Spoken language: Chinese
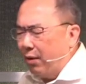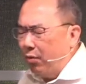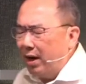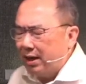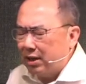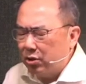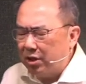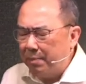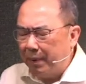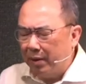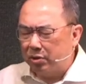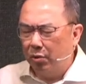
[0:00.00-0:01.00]
天赋，我们
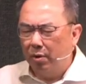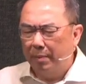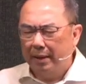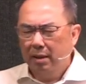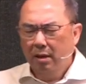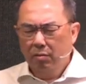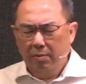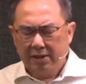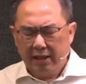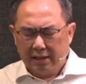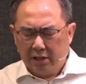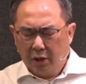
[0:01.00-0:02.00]
仰望你，求你保守我
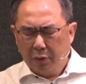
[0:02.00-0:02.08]
们。